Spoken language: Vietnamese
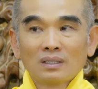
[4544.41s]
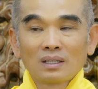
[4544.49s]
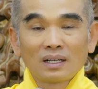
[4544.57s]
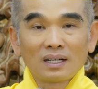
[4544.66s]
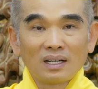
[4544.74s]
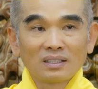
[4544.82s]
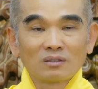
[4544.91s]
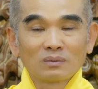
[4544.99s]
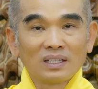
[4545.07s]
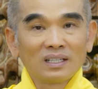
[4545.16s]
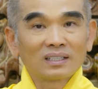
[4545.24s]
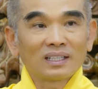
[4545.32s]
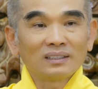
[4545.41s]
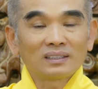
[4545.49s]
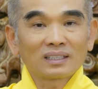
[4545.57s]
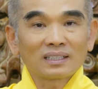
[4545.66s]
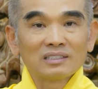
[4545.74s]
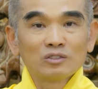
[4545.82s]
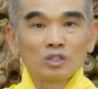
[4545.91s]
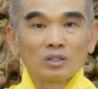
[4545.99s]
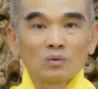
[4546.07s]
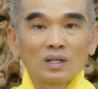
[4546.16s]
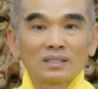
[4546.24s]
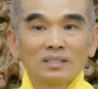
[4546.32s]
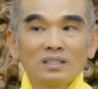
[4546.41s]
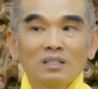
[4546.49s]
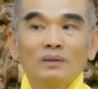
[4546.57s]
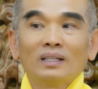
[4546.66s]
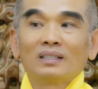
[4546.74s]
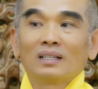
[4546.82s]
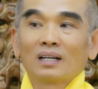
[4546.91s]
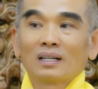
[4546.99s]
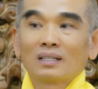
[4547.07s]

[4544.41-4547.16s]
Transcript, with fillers: Tức là ở trong định thì thấy tất cả những chuyện quá khứ của mình,